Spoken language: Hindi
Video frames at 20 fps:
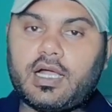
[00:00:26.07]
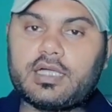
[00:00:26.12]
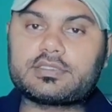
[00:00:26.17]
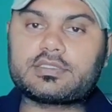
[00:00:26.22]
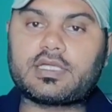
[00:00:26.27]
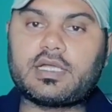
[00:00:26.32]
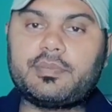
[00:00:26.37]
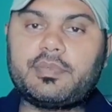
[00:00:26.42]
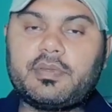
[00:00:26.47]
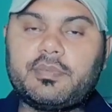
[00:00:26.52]

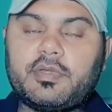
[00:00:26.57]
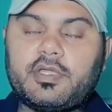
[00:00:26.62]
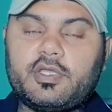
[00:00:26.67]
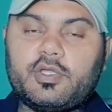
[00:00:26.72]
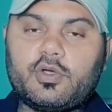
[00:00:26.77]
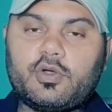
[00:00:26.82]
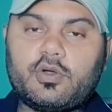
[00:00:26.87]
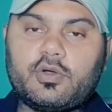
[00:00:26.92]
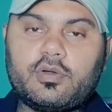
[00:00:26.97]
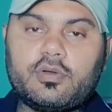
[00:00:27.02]
आज का भी
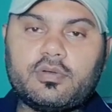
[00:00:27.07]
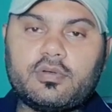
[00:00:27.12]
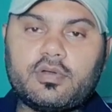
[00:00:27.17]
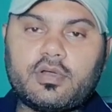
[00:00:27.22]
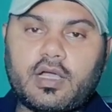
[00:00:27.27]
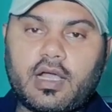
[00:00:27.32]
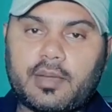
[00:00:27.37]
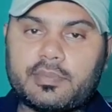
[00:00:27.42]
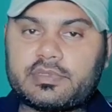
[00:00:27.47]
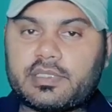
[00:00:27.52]
वीडियो
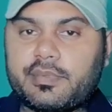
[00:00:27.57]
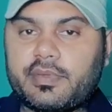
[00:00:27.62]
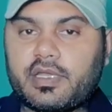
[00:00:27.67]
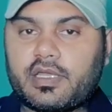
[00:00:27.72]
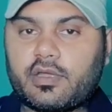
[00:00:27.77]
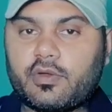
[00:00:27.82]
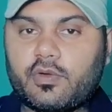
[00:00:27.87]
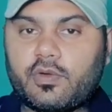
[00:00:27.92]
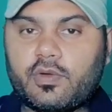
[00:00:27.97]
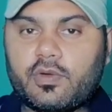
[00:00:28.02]
आप सभी
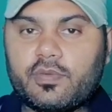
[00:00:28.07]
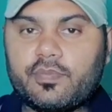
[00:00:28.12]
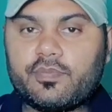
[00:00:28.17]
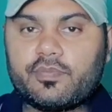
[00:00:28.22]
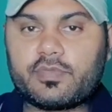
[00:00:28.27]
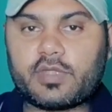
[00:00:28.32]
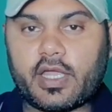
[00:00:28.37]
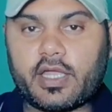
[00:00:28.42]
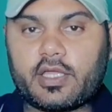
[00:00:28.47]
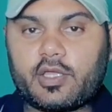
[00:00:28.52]
को
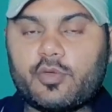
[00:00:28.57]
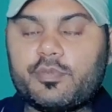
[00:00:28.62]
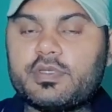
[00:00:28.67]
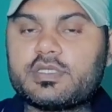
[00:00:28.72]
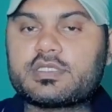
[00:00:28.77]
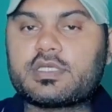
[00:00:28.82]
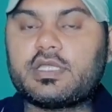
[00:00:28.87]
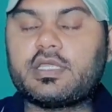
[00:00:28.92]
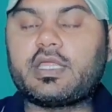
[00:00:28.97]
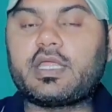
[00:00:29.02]
थैंक यू
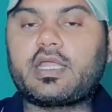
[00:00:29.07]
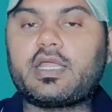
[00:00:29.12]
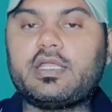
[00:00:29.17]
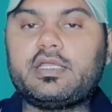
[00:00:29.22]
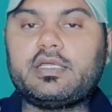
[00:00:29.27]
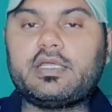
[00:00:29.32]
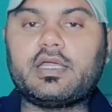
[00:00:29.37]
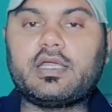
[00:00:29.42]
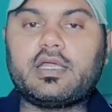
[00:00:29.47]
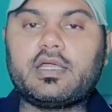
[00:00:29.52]
मिस करने के
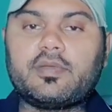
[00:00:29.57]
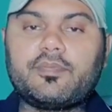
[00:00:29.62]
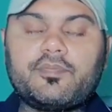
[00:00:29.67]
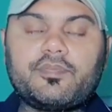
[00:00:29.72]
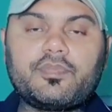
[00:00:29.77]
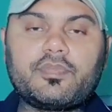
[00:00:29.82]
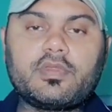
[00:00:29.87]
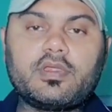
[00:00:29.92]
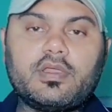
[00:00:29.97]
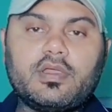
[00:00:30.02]
लिए है
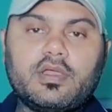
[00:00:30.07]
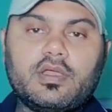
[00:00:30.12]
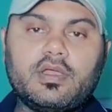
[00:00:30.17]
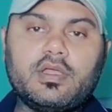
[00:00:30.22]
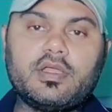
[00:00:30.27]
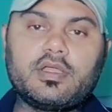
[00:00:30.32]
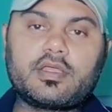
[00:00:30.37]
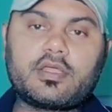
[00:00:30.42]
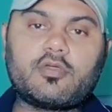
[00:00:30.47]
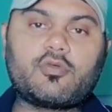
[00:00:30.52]

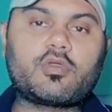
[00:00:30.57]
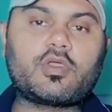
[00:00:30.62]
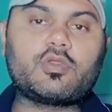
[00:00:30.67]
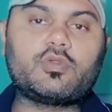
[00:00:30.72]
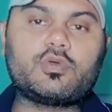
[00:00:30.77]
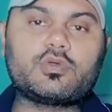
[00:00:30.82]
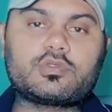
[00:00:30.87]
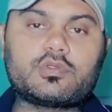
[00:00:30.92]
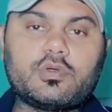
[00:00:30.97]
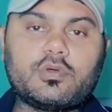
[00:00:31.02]
क्योंकि
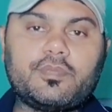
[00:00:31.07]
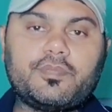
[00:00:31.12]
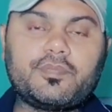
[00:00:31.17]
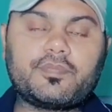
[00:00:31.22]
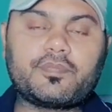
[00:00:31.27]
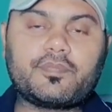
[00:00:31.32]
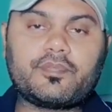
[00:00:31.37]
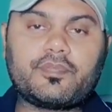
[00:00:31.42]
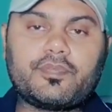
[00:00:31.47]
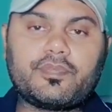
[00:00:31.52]
दोस्तों
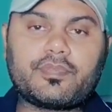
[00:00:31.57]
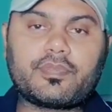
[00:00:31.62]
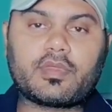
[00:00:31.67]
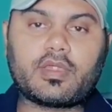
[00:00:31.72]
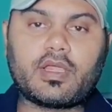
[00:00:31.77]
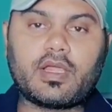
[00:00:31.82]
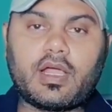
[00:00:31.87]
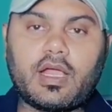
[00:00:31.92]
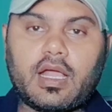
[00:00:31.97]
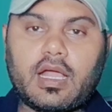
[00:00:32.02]

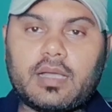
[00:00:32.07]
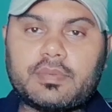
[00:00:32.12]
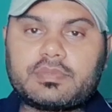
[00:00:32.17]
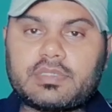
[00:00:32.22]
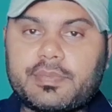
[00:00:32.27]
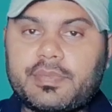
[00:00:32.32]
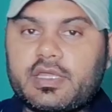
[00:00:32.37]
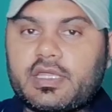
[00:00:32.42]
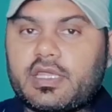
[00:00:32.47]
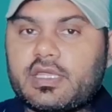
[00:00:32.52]
आप
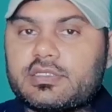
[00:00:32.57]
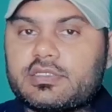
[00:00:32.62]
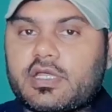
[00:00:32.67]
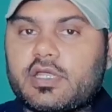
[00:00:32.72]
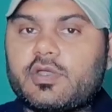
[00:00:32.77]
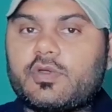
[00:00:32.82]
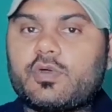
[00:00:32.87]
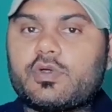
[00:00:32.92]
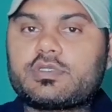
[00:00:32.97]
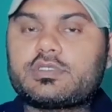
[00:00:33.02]
सभी के
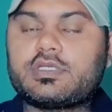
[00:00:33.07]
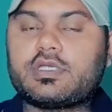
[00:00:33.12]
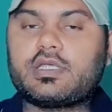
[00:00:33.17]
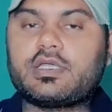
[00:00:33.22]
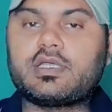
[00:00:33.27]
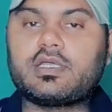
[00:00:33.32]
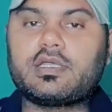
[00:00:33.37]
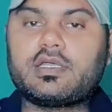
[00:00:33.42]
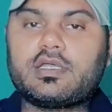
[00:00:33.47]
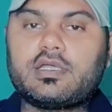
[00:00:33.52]
सहयोग से
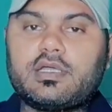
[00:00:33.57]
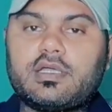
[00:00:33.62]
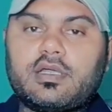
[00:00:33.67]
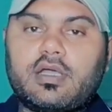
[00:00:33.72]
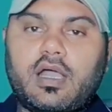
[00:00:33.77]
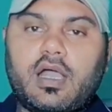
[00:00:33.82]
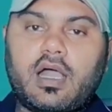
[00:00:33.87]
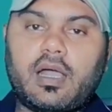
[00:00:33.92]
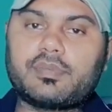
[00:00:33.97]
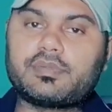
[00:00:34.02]

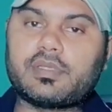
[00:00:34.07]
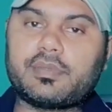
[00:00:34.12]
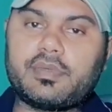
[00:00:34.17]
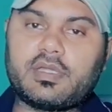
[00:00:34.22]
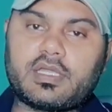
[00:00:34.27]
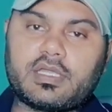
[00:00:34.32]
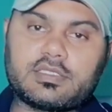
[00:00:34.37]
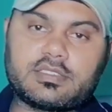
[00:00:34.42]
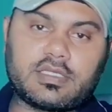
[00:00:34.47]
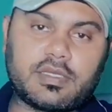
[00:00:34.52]
आप
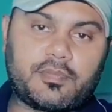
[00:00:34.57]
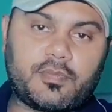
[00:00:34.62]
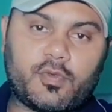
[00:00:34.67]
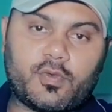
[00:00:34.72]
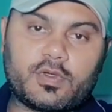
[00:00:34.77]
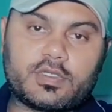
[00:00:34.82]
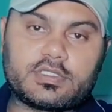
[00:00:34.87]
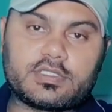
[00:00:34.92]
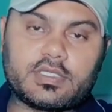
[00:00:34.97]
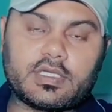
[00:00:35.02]
सभी के
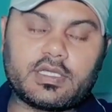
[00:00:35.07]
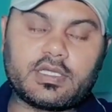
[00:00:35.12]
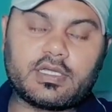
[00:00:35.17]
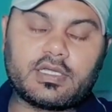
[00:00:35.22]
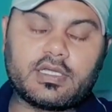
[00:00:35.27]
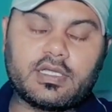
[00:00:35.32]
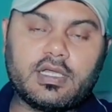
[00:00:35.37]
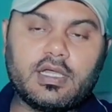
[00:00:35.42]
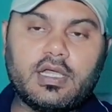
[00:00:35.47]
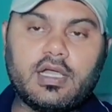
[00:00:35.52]
सपोर्ट से
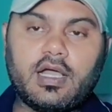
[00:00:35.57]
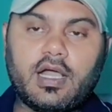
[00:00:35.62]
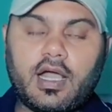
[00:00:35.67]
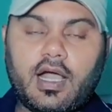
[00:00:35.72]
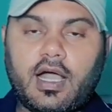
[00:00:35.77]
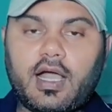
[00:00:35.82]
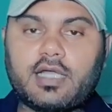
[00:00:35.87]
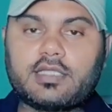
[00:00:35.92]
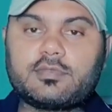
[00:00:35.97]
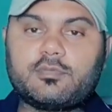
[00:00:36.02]

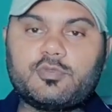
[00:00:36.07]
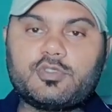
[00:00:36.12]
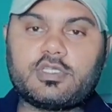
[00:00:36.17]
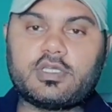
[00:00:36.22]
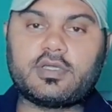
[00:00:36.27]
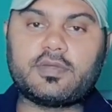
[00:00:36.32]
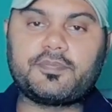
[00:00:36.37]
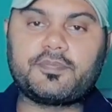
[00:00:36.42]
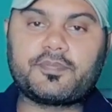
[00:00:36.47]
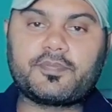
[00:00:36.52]
आज
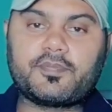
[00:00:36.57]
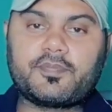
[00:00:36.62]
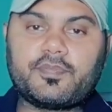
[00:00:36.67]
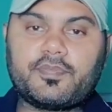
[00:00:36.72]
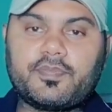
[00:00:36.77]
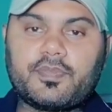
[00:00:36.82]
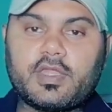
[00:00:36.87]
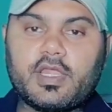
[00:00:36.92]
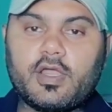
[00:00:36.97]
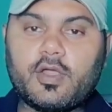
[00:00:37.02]
मुझे
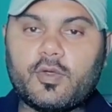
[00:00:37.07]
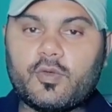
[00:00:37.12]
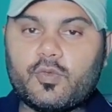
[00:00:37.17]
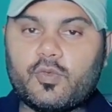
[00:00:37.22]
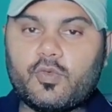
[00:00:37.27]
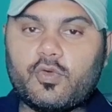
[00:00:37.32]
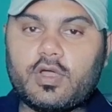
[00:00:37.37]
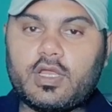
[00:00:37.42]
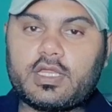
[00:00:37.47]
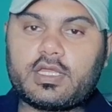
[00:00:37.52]

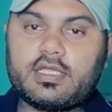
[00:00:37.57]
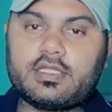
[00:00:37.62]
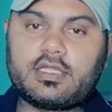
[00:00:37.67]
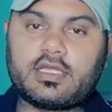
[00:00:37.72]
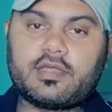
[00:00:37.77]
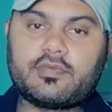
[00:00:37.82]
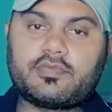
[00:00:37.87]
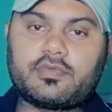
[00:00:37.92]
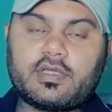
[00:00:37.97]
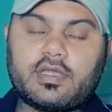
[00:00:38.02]
गूगल की
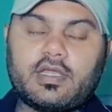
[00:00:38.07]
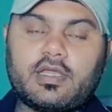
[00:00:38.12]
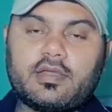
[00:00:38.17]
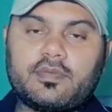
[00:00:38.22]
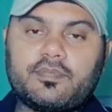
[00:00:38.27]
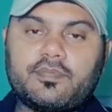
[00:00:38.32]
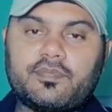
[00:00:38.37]
तरफ से